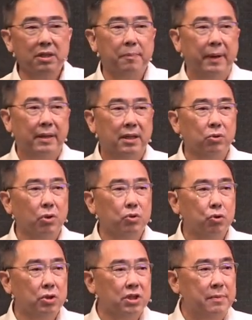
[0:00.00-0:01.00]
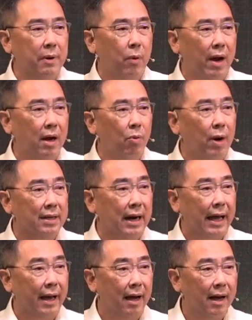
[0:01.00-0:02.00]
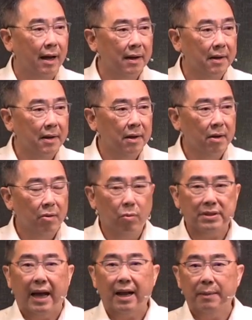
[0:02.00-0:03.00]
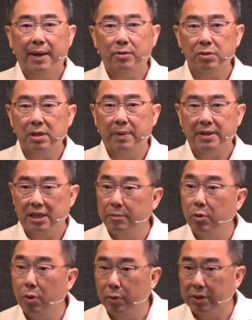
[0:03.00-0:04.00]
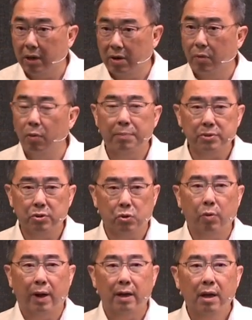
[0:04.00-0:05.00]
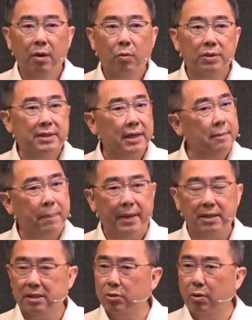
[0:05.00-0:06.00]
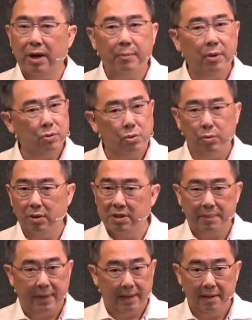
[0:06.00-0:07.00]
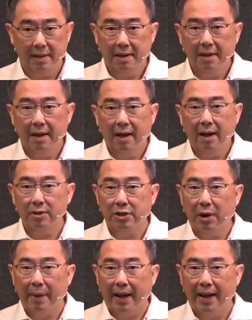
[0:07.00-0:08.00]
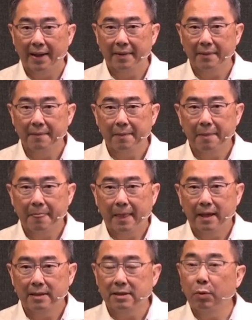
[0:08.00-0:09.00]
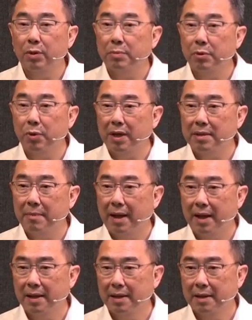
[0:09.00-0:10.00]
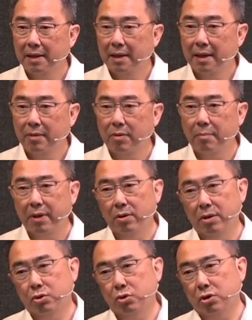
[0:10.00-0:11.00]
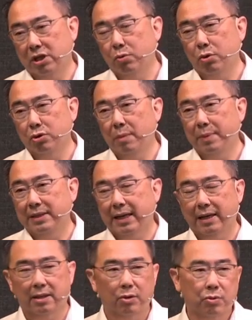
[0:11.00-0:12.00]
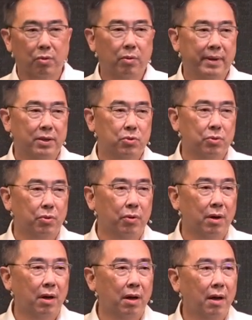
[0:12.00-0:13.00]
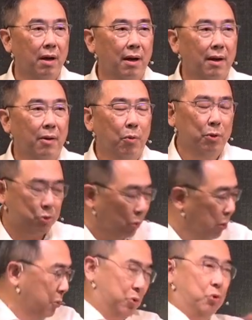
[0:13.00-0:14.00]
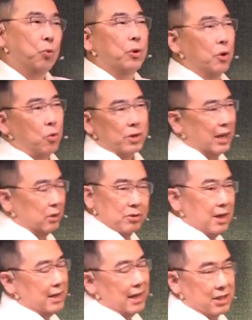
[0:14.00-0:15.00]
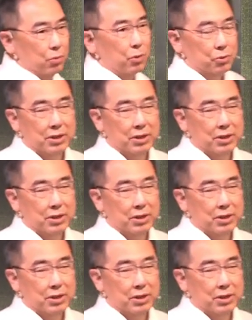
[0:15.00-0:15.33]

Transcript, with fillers: 最近日本听说去日本玩很花的来哈，我下个礼拜去日本，请你们为我祷告。我不是去玩，我这一辈子从来没有去过日本，好笑吧？你知道为什么原因吗？因为没有人去请我去那边讲道，所以我没去过。我所有去过的国家都是人